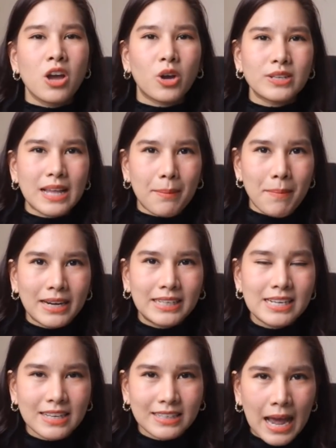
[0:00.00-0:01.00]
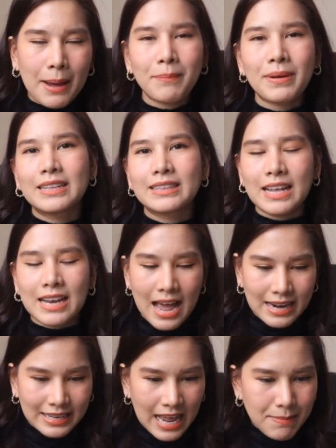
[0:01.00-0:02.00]
ก็สามารถที่จะทำการตลา
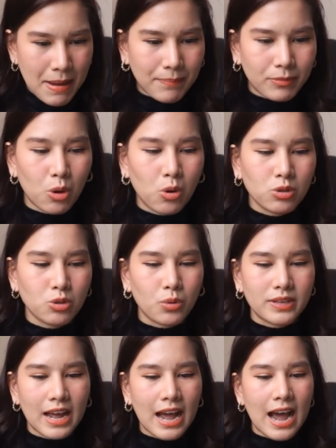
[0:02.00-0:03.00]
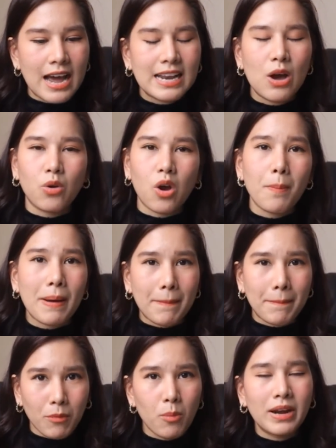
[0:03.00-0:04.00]
ดได้แบบตรงจุดนะคะ แล้วก็ปรับ
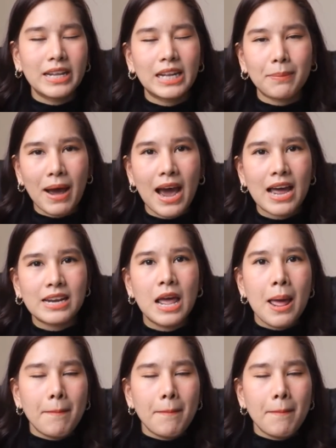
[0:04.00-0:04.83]
ปรุงผลิตภัณฑ์